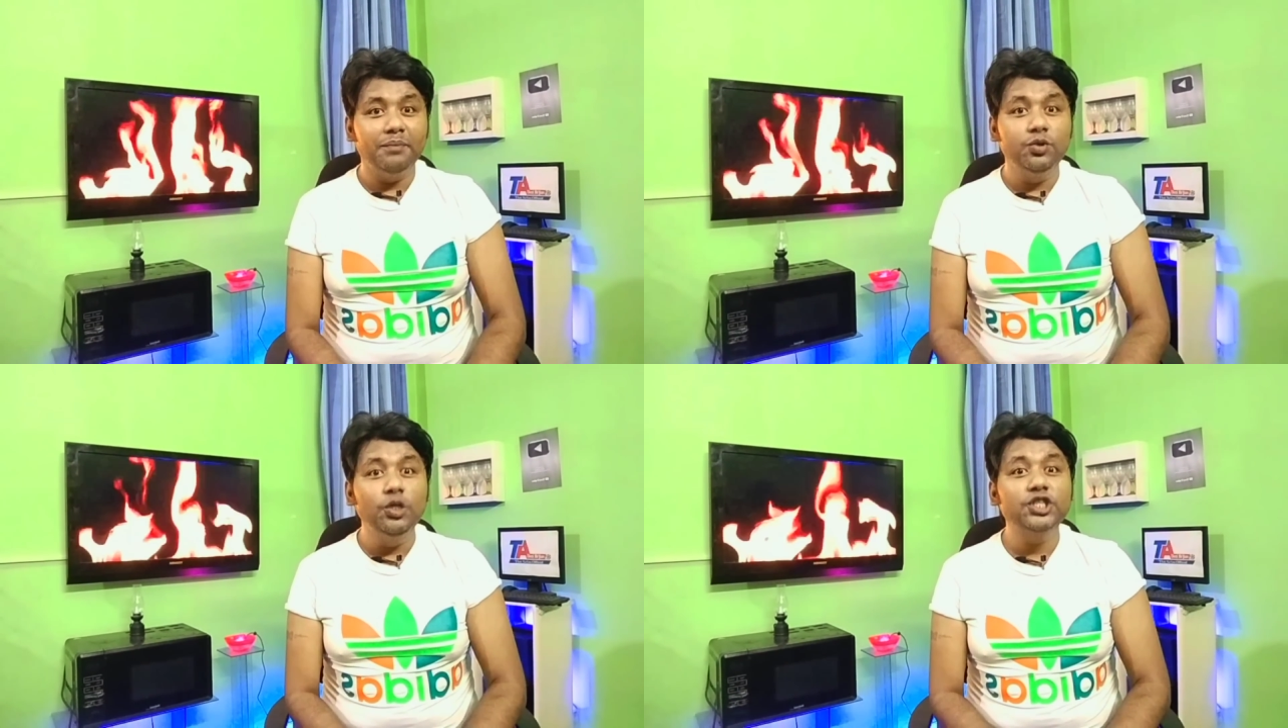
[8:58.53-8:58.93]

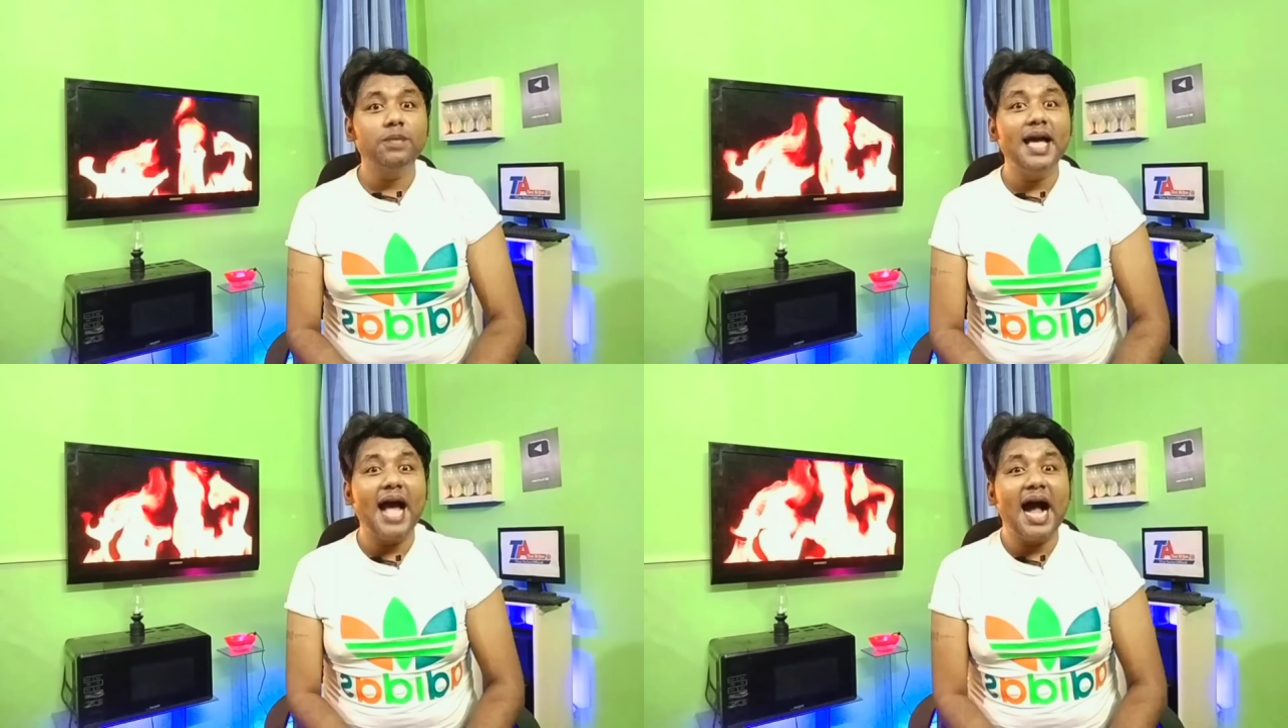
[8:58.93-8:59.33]
দুই
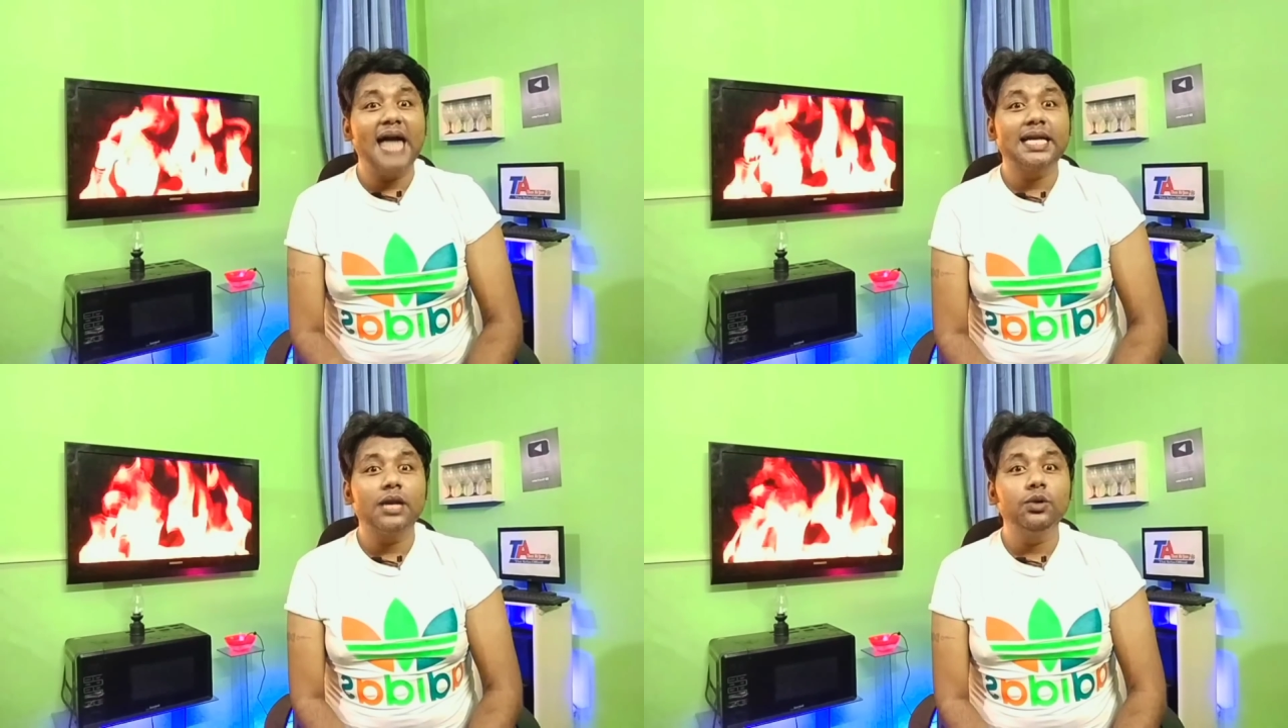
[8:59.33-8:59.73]
সপ্তাহে
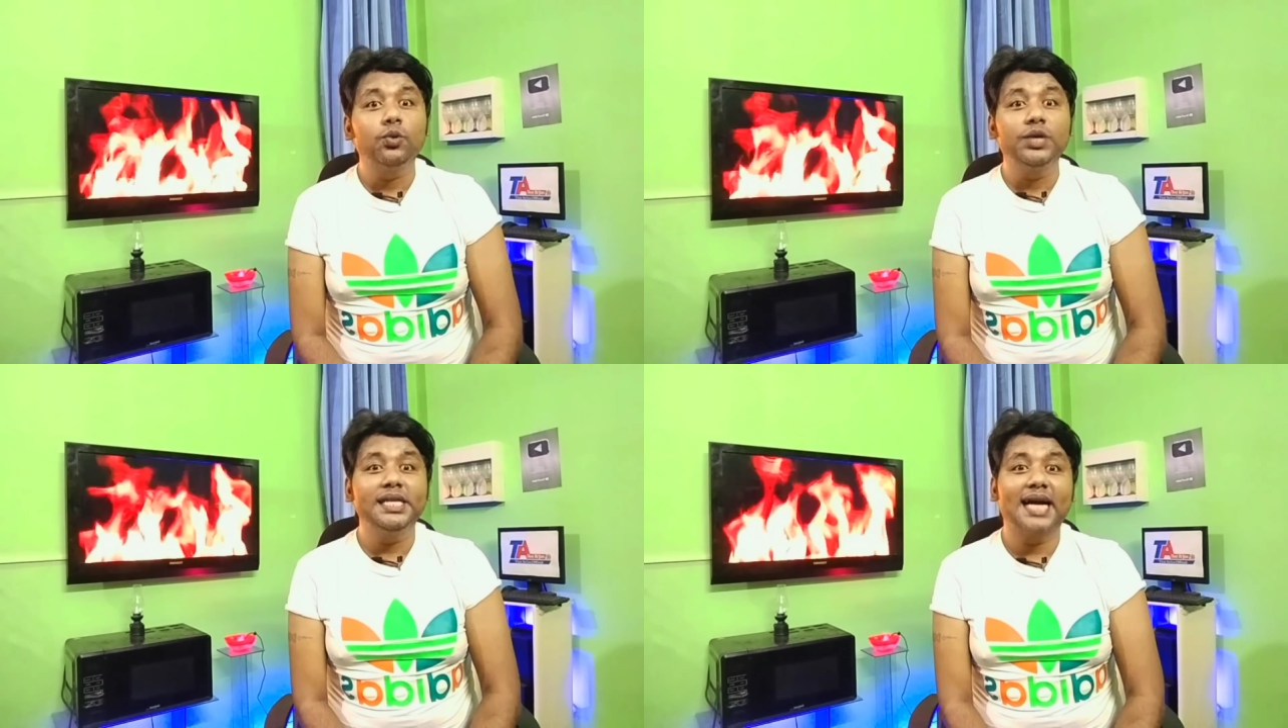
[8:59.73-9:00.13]
আঠারো
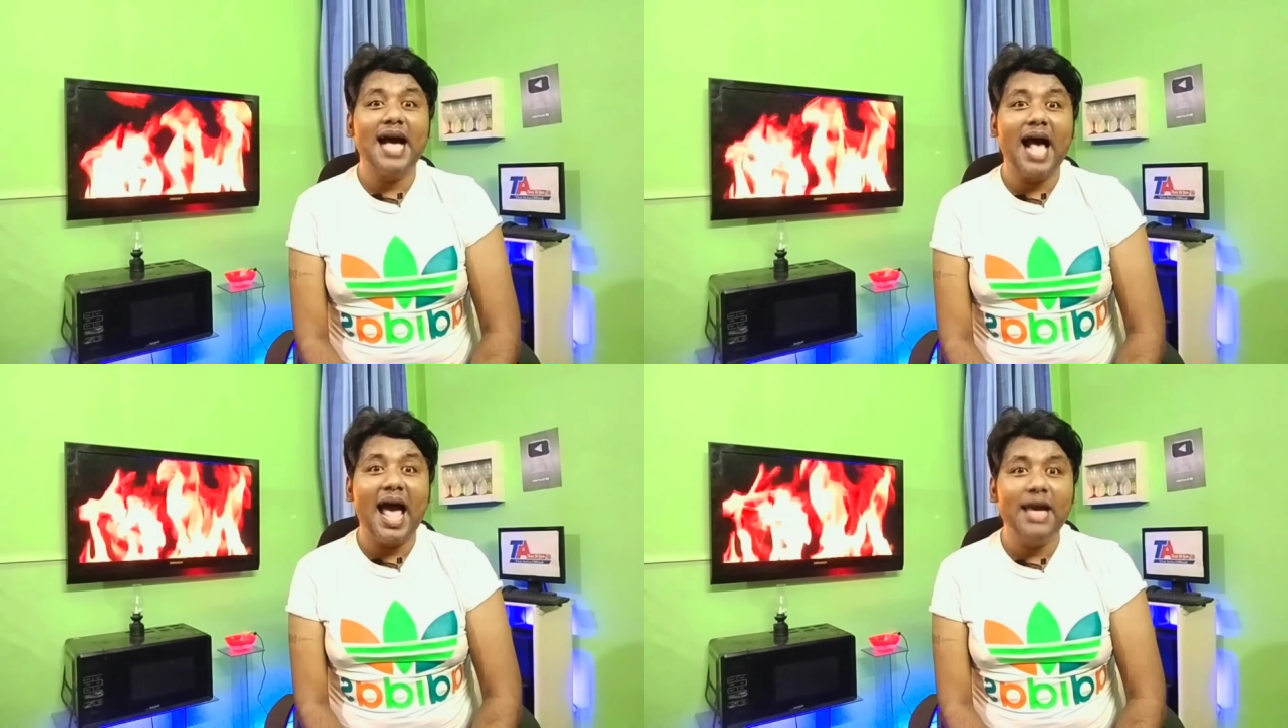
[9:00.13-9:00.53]
কোটি টাকা
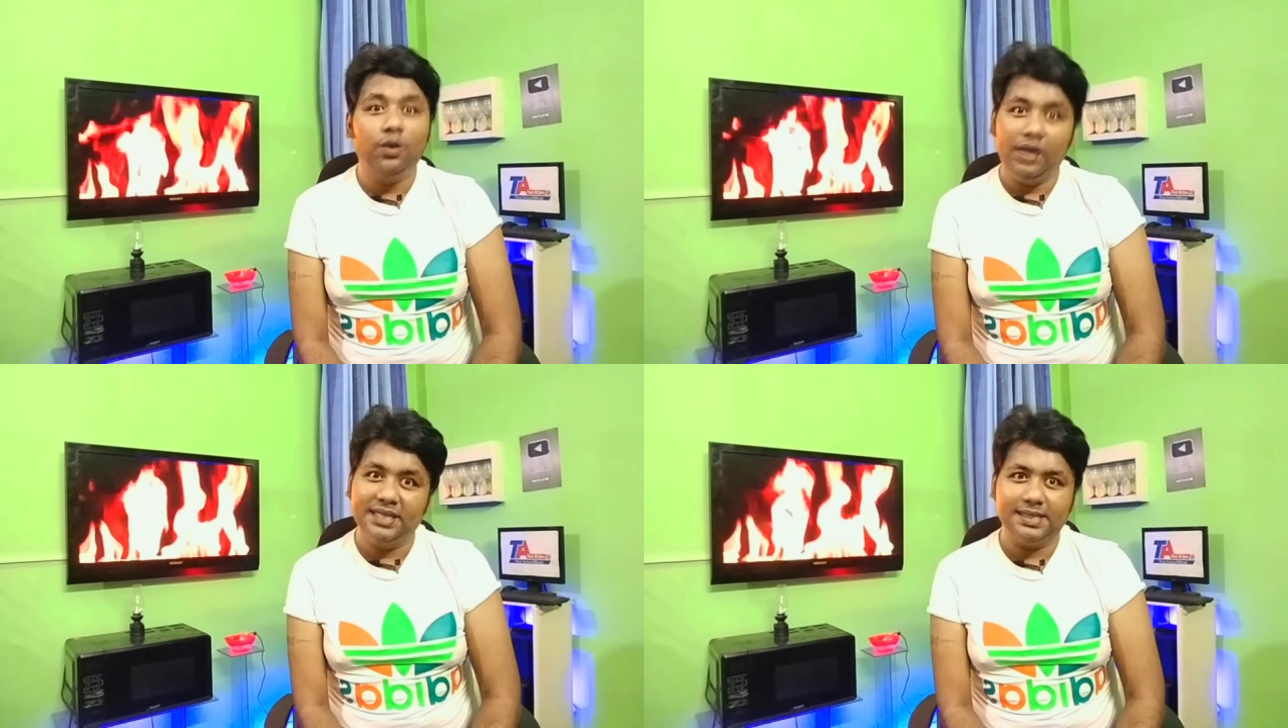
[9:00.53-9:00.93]
আয়
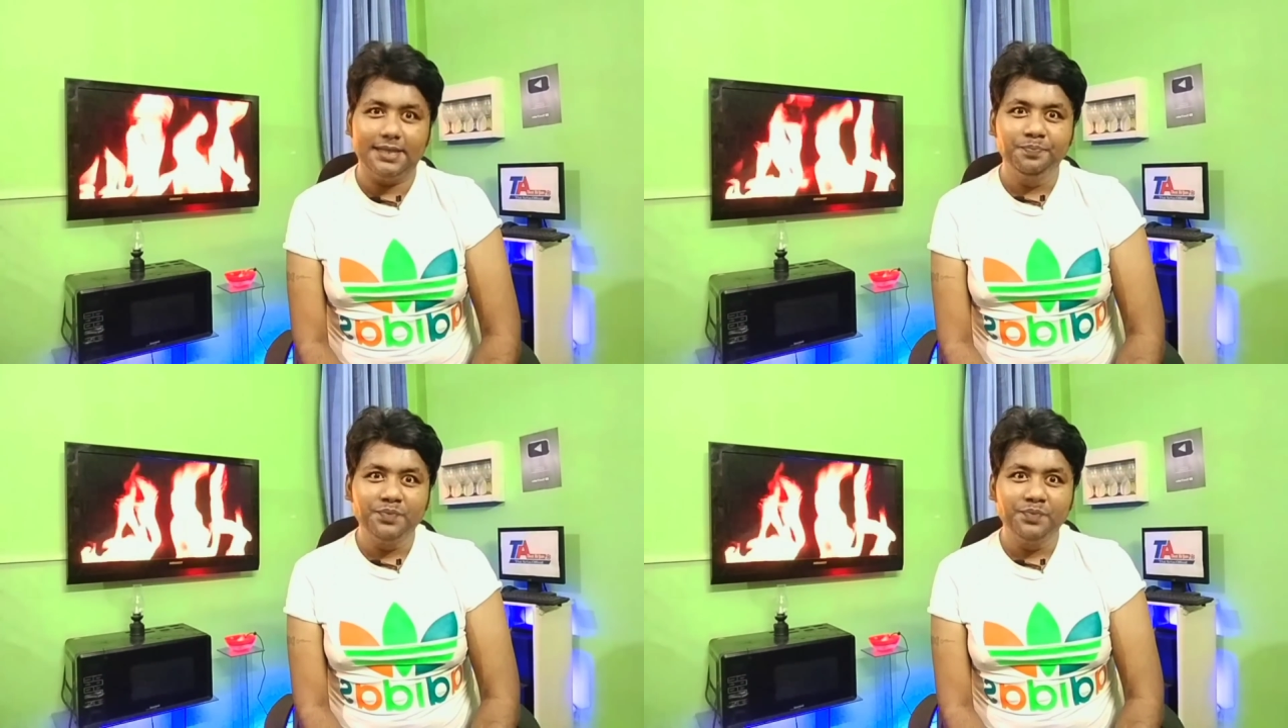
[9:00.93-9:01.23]
করেছে